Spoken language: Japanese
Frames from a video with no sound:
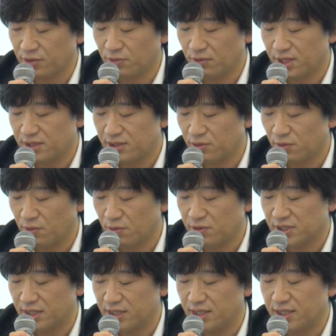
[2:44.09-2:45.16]
動画投稿
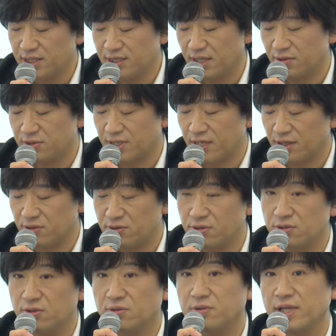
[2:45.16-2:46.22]
者に金銭を請求す
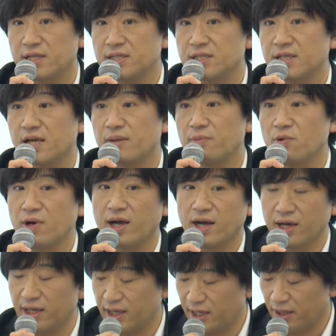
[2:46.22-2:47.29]
るような事態も
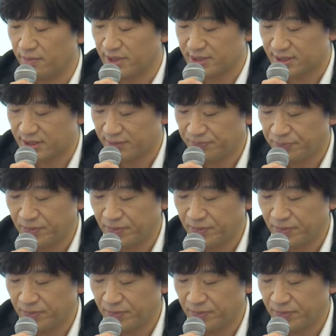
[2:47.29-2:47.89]
考えられます。